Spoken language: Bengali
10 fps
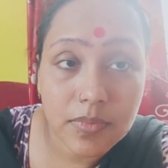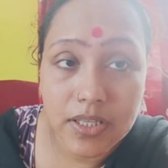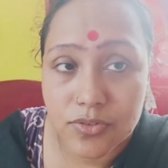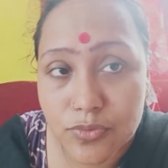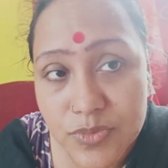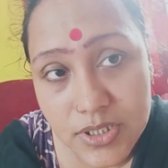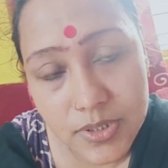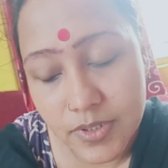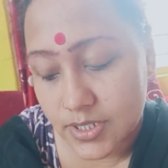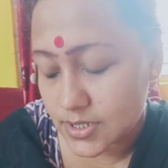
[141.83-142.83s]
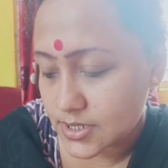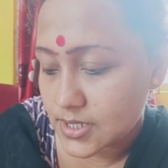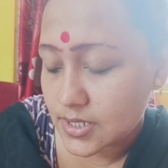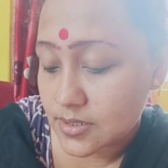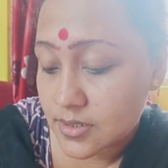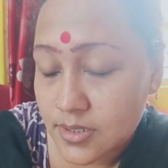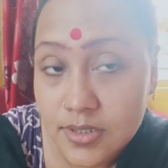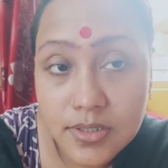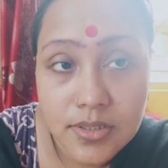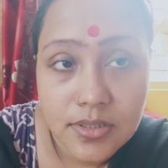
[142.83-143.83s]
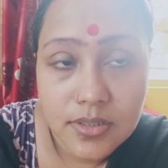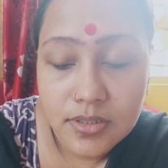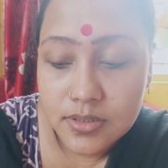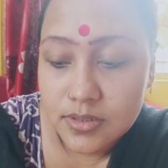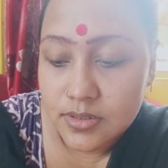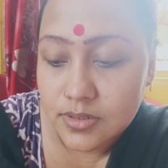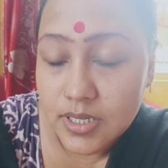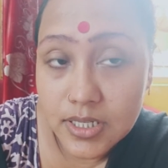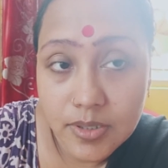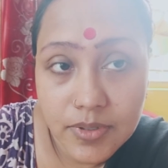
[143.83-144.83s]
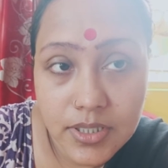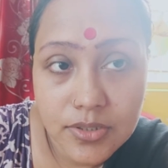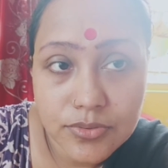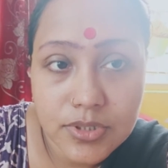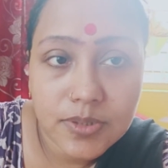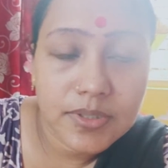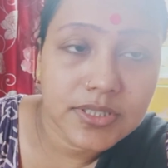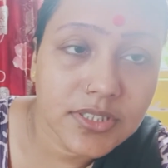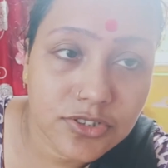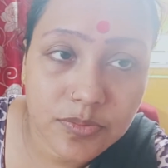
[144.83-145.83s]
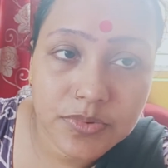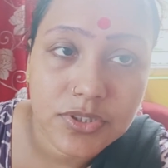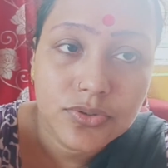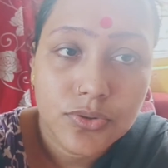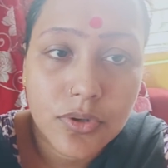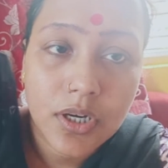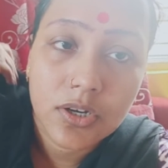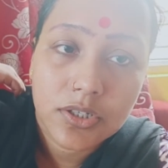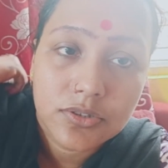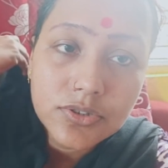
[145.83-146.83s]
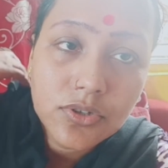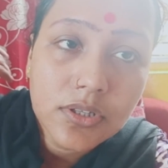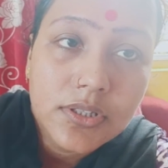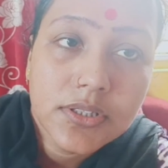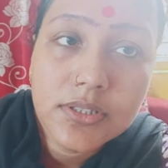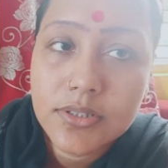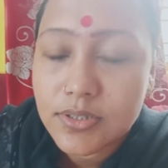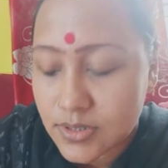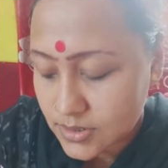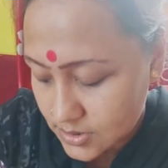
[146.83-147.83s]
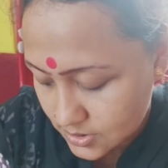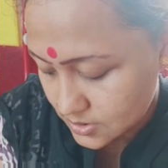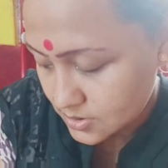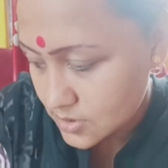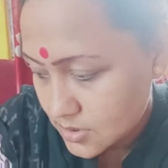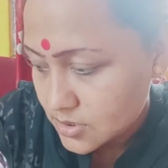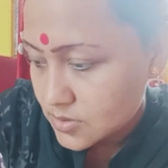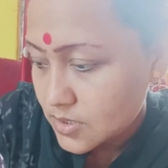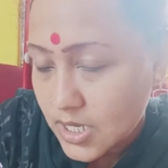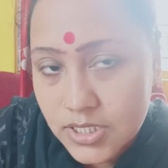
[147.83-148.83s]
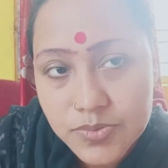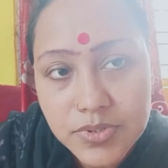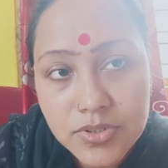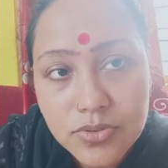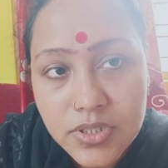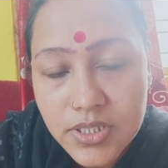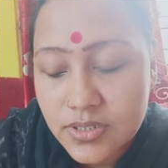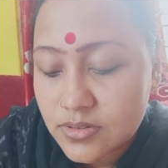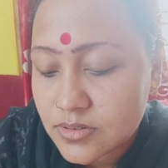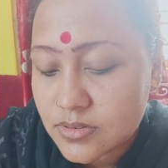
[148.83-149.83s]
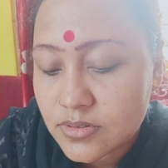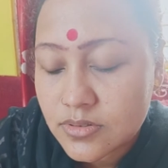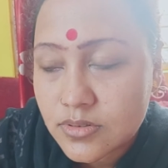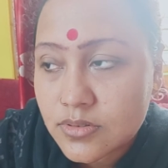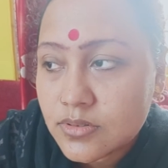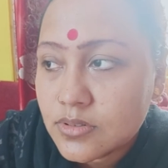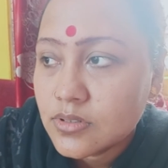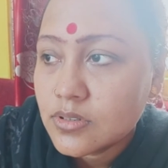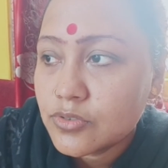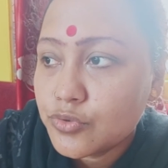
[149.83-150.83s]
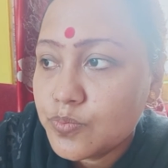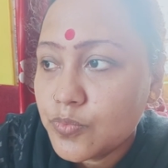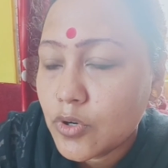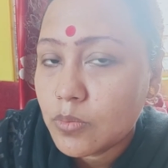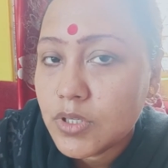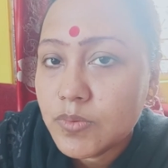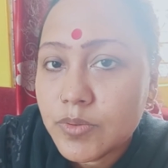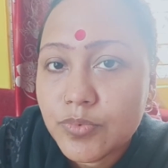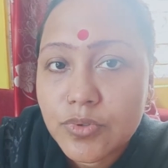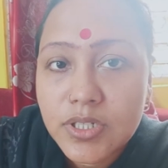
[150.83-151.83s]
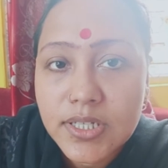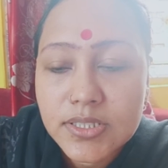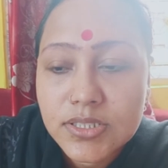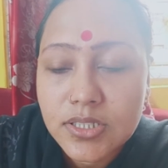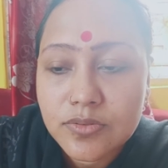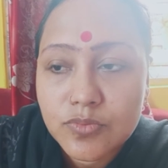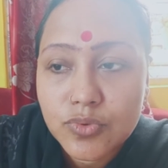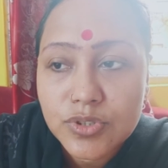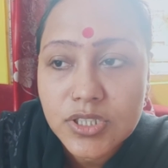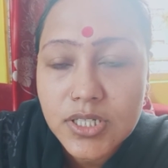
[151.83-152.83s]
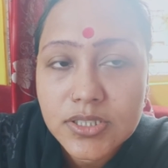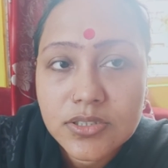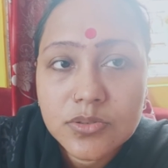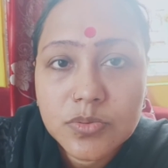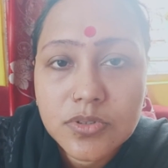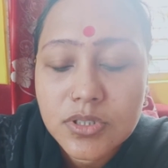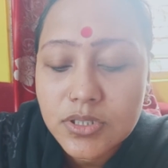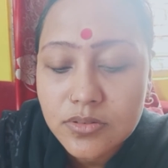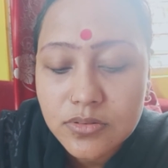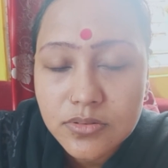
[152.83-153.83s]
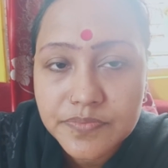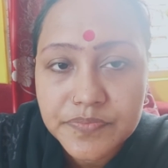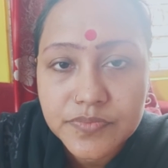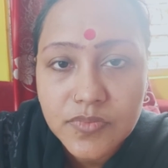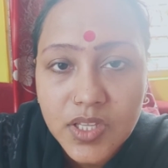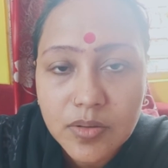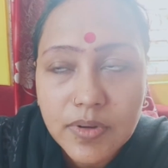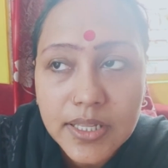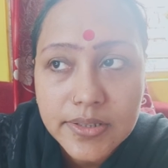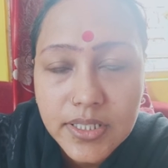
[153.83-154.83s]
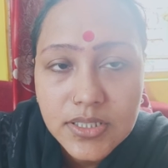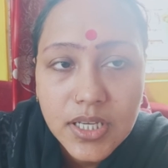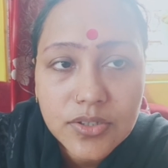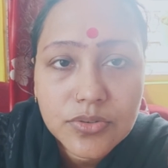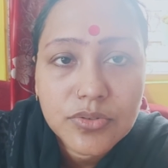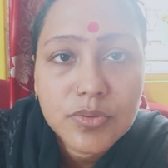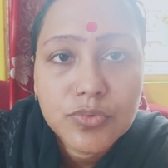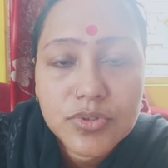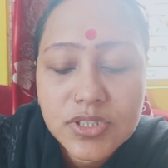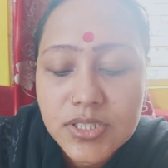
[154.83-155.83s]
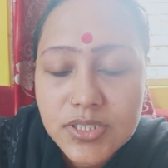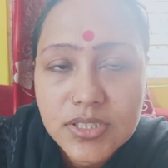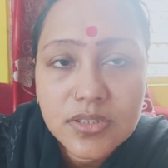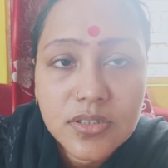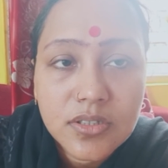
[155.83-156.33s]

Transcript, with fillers: বাথরুম যেতে পারছি না রান্না বান্না করতে পারছি না সব কিছু ধোয়া হয় ওই জল দিয়ে হাজব্যান্ডও নেই খুব প্রবলেমে পড়ে আছি এখন বসে আছি চুপ করে ভাতটা যাই হোক করে বসিয়েছি